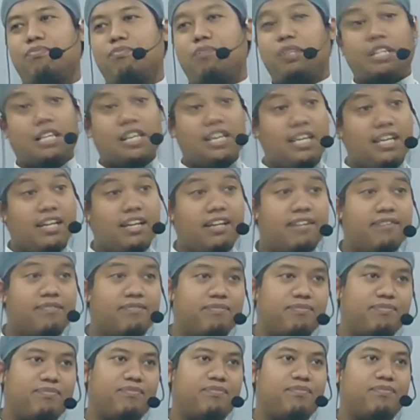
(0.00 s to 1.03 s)
penyihir
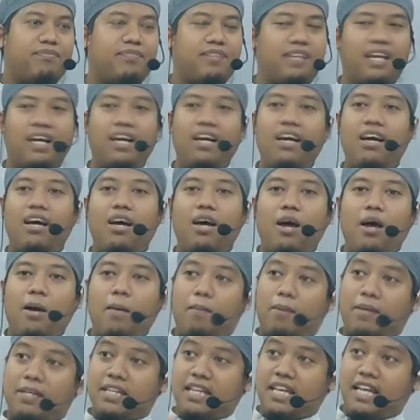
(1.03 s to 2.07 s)
ya
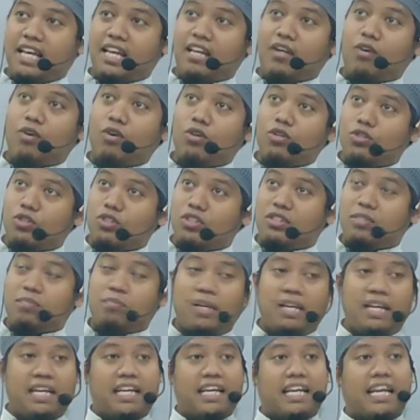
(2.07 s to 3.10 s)
penyihir khusus
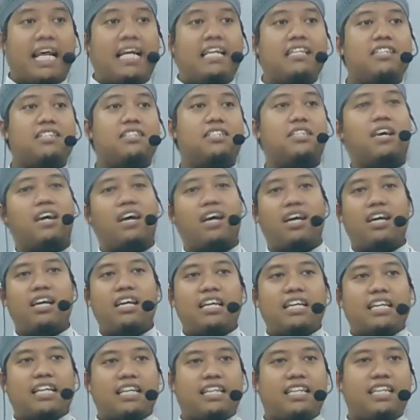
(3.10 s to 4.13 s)
milik
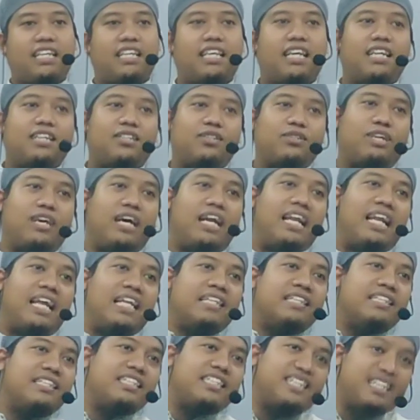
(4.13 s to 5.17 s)
raja ketika sudah
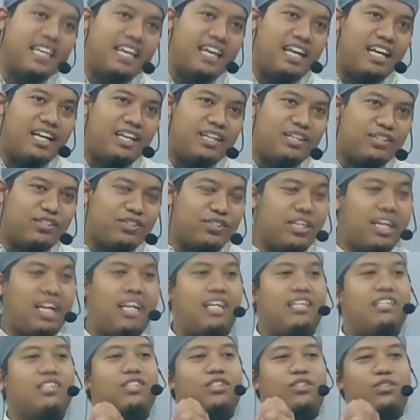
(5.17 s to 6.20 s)
lansia sudah
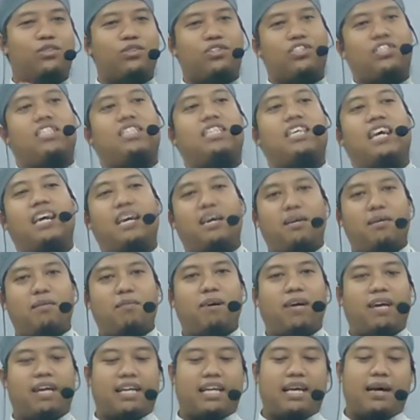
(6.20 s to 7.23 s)
lanjut
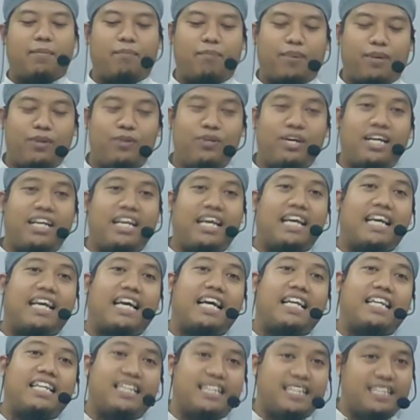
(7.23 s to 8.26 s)
usia maka perlu ada
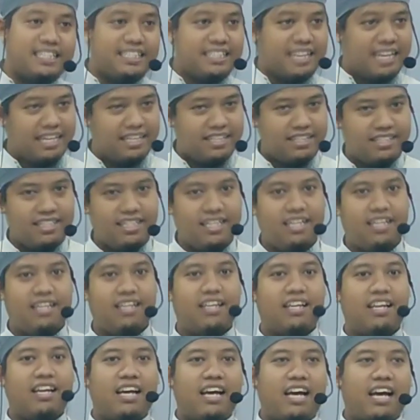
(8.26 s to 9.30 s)
kaderisasi
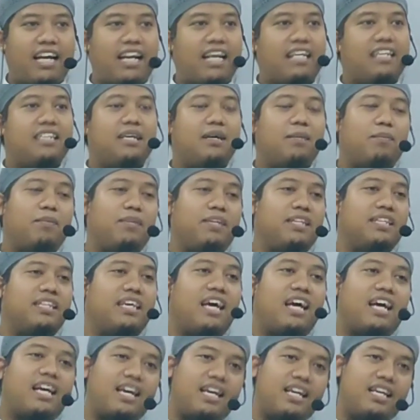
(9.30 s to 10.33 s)
raja
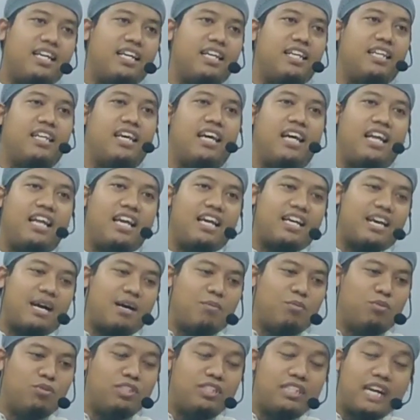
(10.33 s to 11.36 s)
perintahkan hendaklah
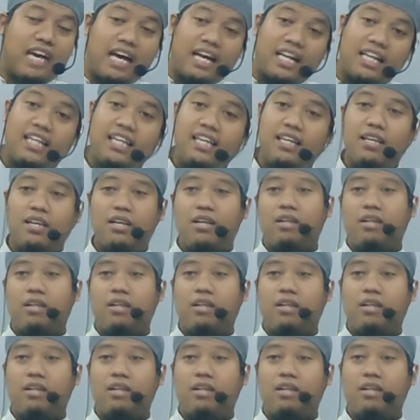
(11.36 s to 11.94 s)
kamu cari